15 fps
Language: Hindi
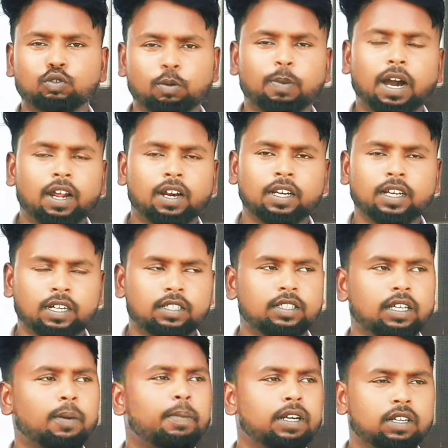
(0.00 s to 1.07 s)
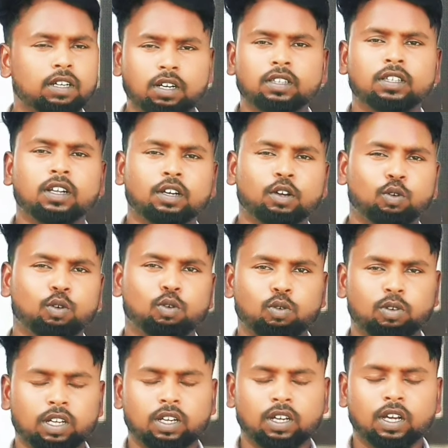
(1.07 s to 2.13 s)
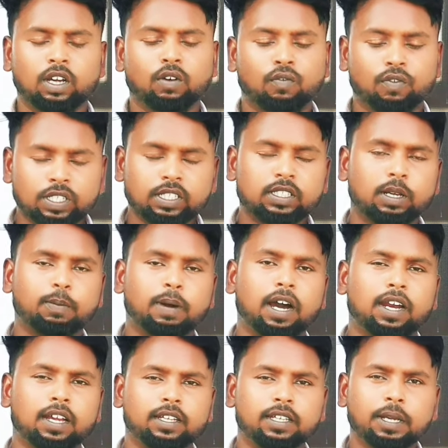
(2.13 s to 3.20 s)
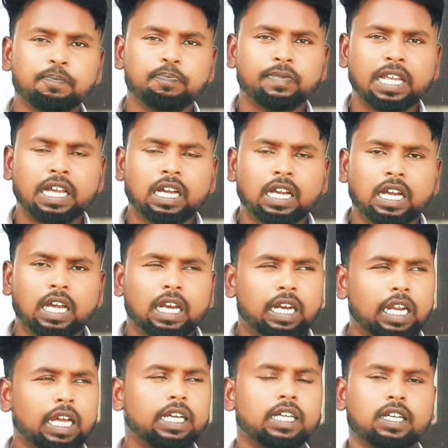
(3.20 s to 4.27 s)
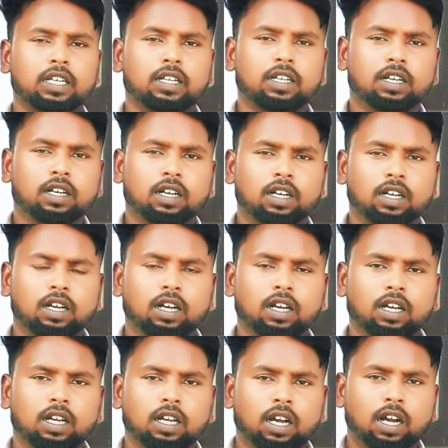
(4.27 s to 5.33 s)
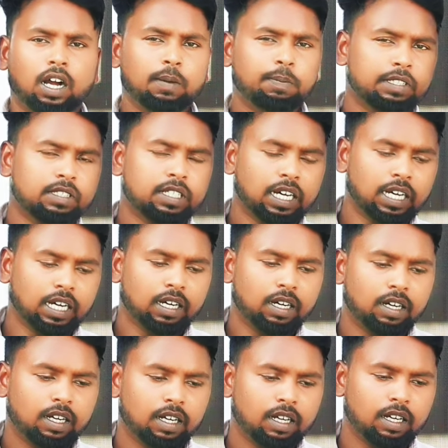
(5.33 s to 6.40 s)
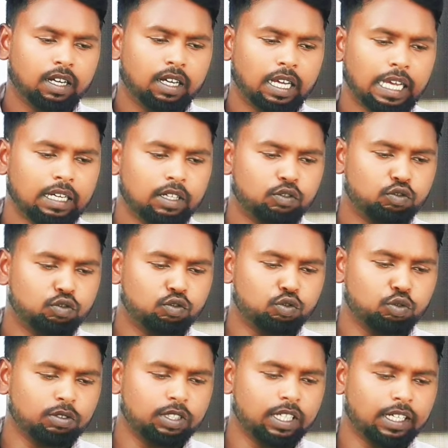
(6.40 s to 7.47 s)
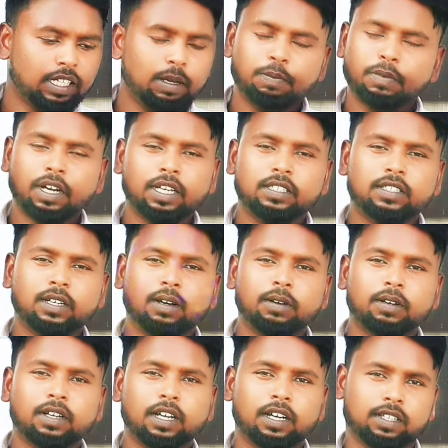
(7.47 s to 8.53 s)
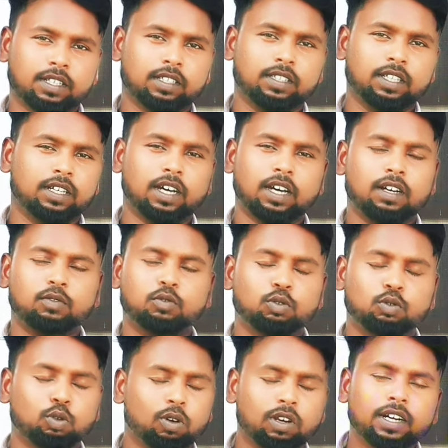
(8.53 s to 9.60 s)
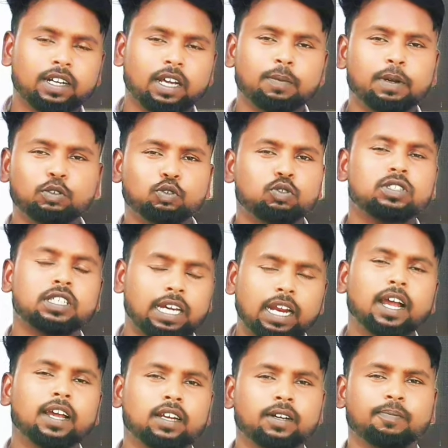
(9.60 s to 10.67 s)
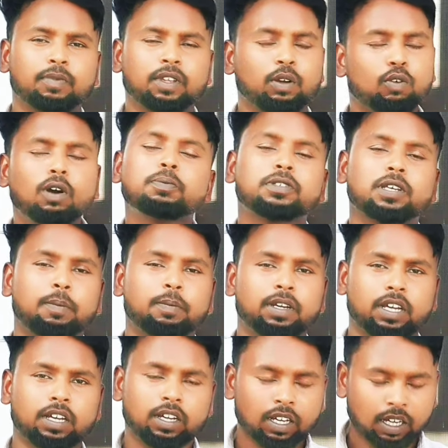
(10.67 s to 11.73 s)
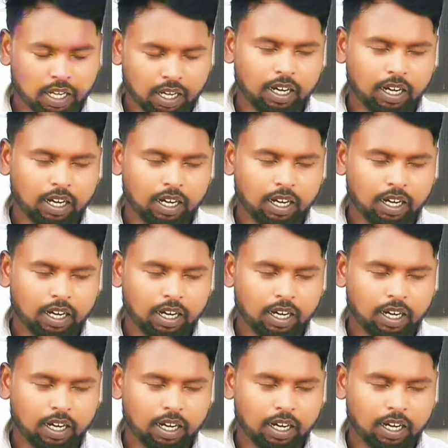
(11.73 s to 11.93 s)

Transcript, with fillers: तो इसको बाहर नहीं आने दिया बट अंदर के लोगों के वजह से बाहर आई है लेकिन अब इसका एक चूतिया टाइप का इसका कह सकते हैं यार जो दोगला टाइप का जो चेहरा है ना वो अब सामने